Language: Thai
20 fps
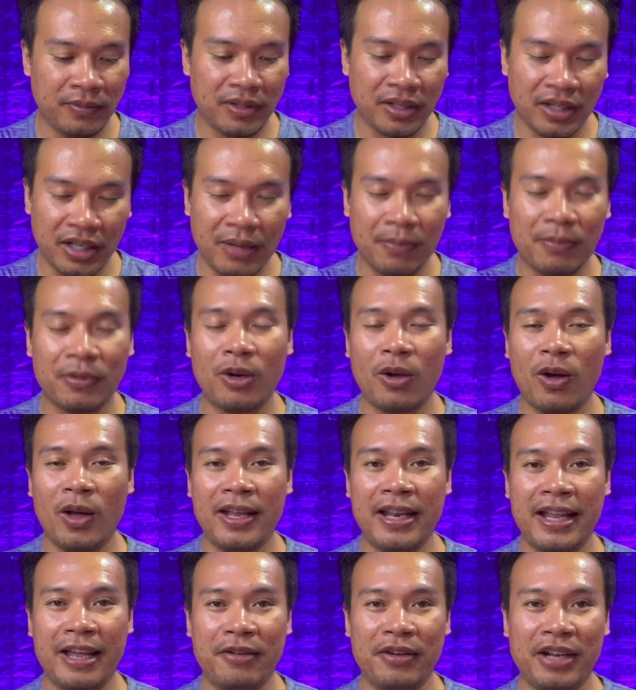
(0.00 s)
เรียบร้อย
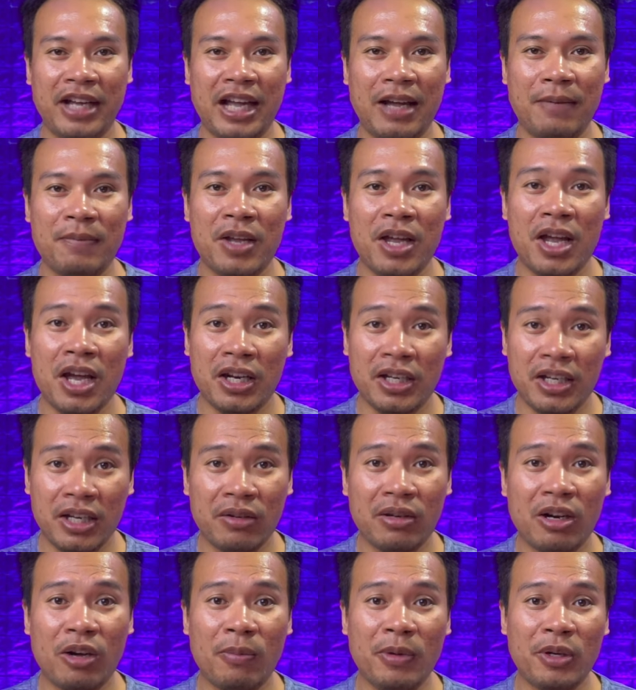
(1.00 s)
แล้วนะครับเดี๋ยว
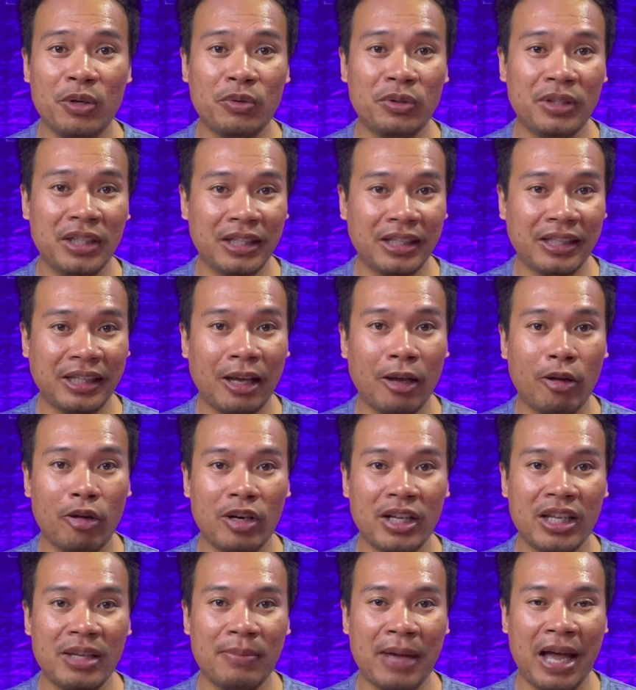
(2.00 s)
เราไปดูที่แกลเลอ
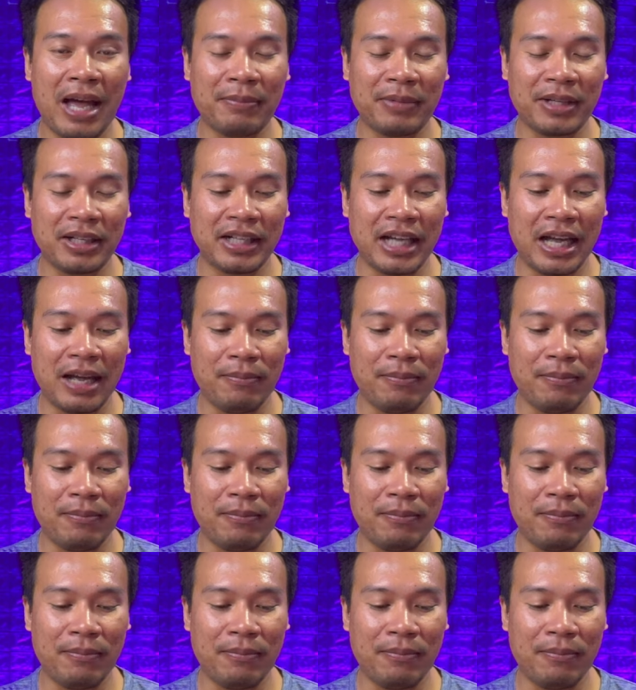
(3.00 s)
รี่ภาพกันค